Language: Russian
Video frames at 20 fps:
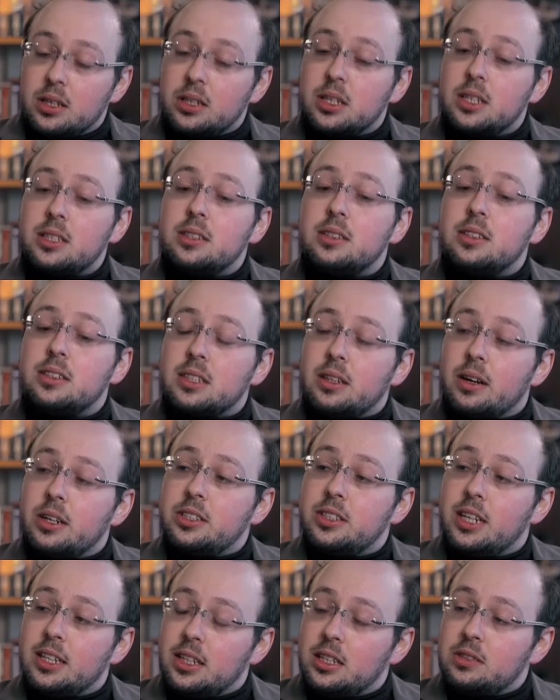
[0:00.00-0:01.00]
если ты
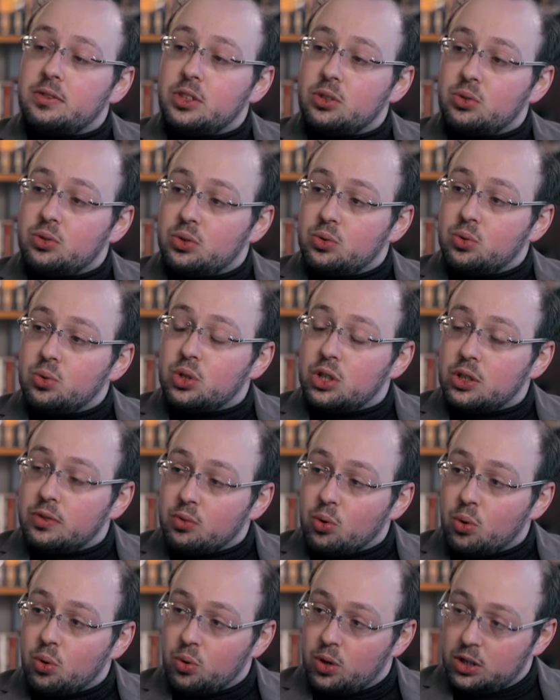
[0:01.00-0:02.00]
стараешься отодвинуть ту
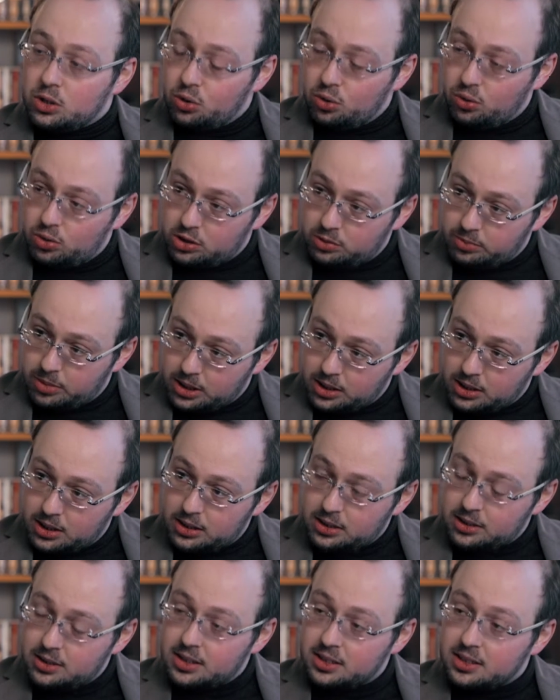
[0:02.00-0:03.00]
тревогу, которая у тебя
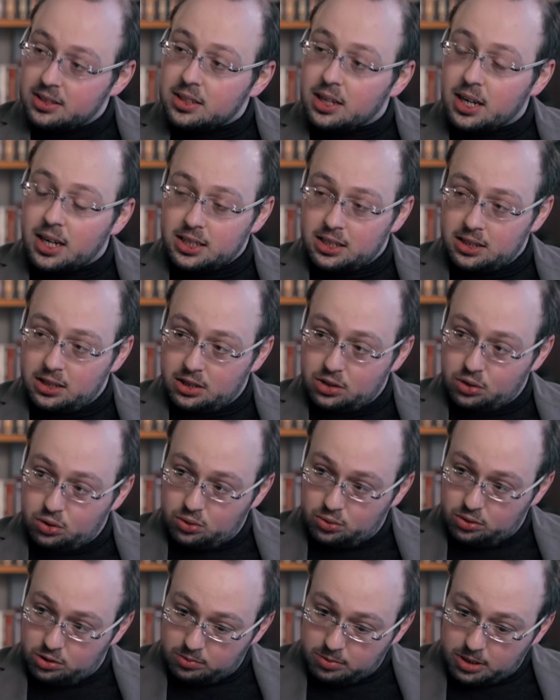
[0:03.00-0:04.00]
есть, те страхи,
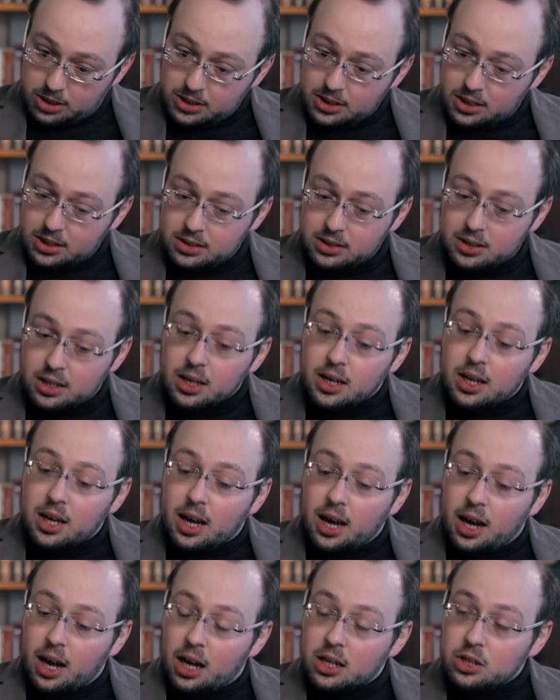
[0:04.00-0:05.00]
которые у тебя есть,
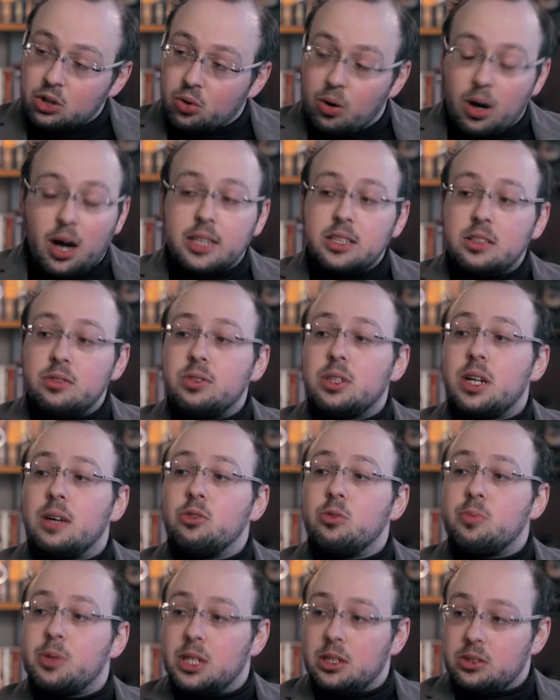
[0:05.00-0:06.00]
а, то они все
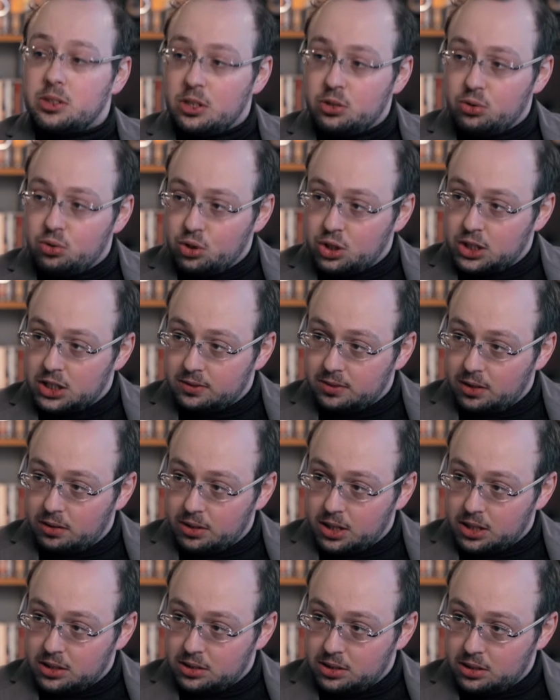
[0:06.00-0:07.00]
равно продолжают
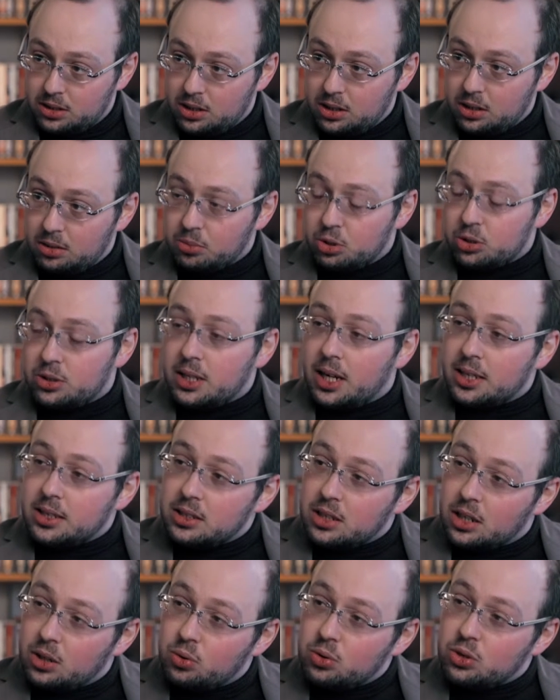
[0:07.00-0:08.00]
существовать. Просто
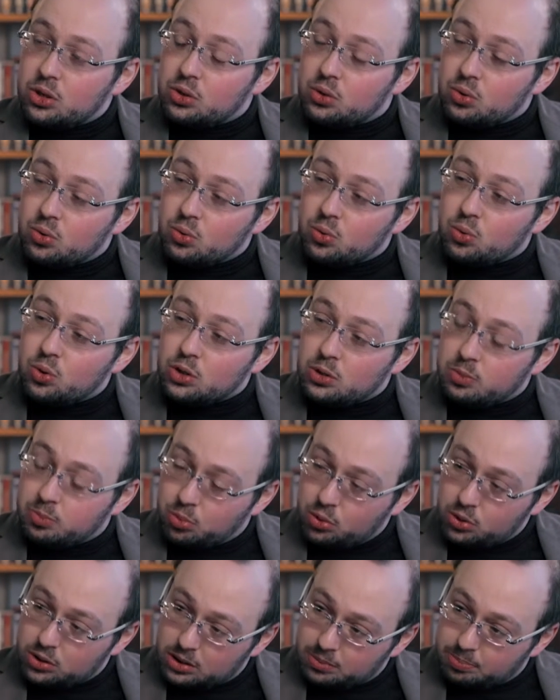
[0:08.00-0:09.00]
они находят другой
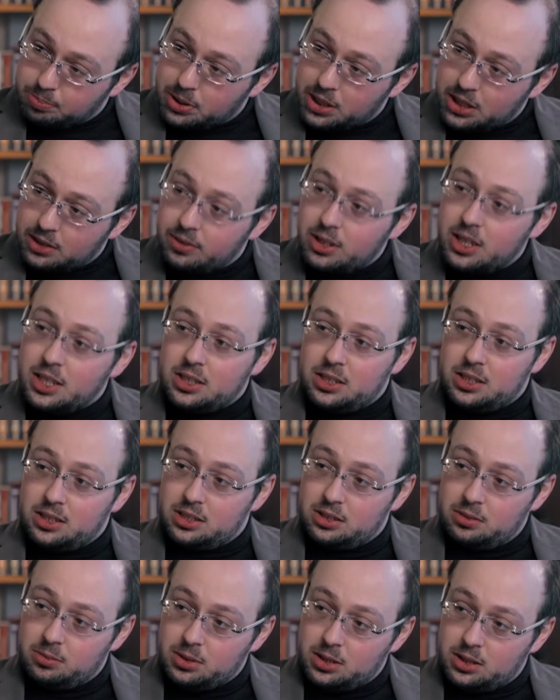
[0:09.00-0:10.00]
способ проявления
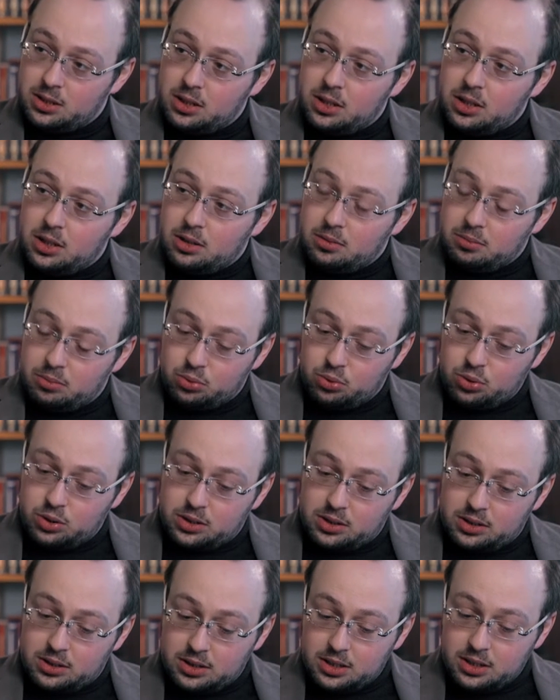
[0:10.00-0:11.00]
себя. То
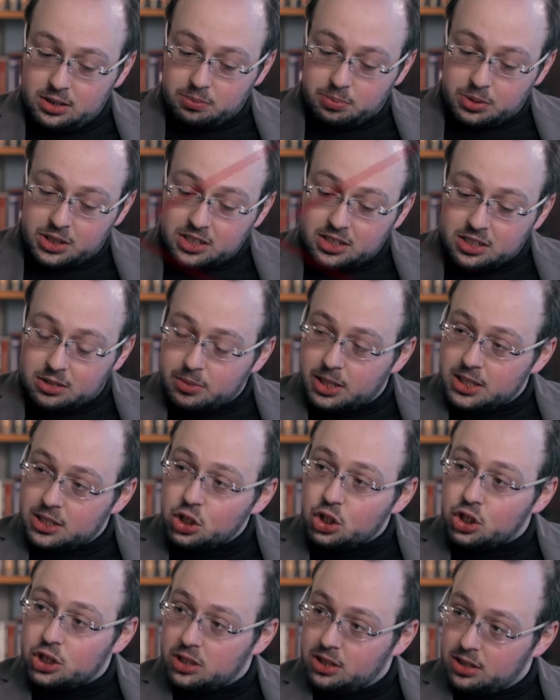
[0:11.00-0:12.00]
есть те
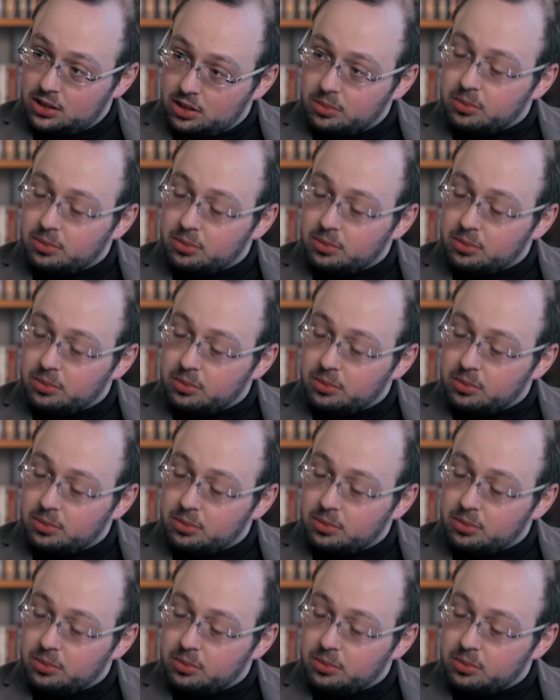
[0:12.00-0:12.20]
психосоматические